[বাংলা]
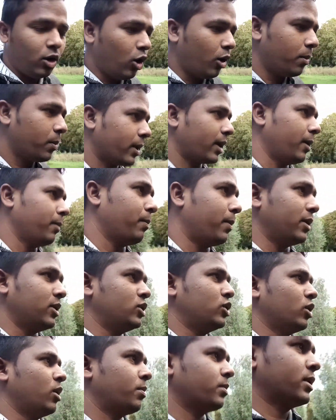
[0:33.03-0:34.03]
অফ ক্যাম্পাস
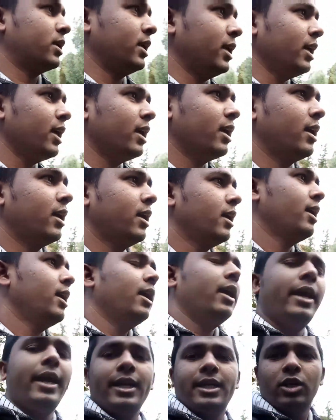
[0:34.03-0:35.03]
জব কি
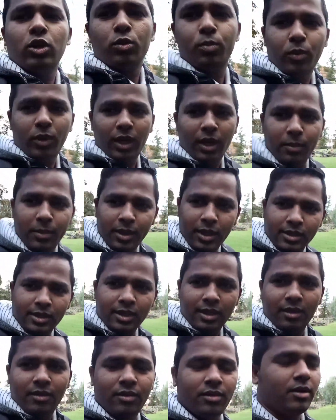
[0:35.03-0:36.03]
এটার উপরে আমি
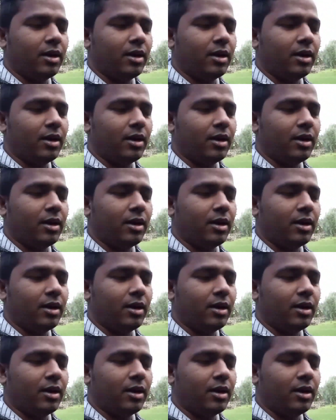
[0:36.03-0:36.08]
একটা